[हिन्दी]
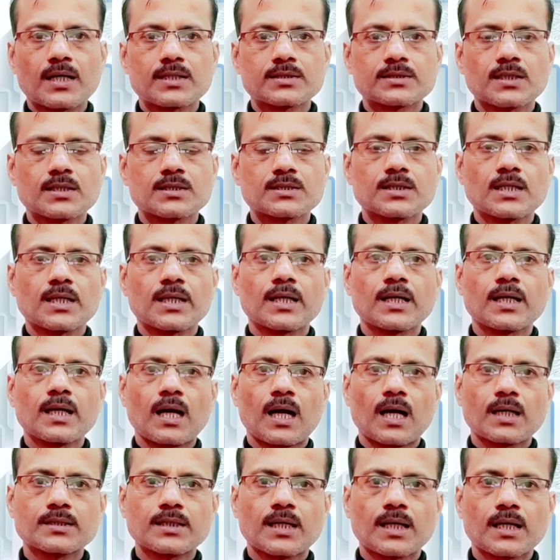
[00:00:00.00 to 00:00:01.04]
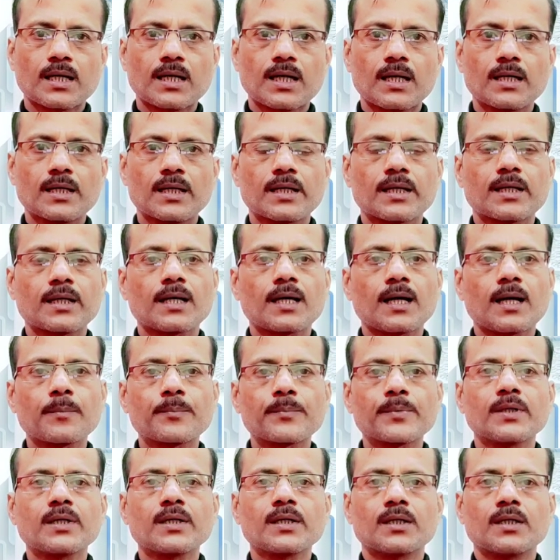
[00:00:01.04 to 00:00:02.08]
लाइसेंस लेके आधार कार्ड लेके
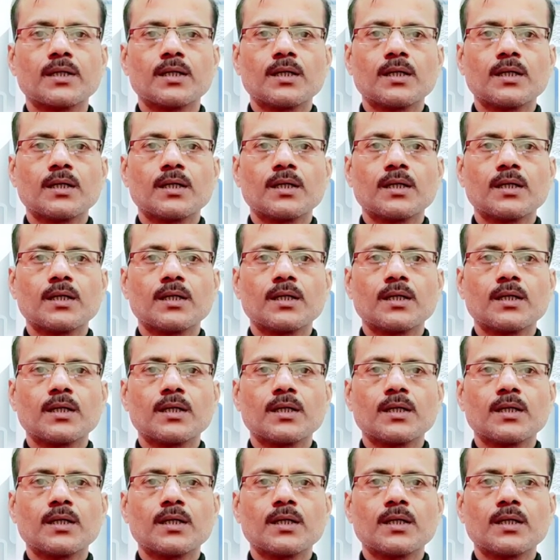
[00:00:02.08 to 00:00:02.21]
अपनी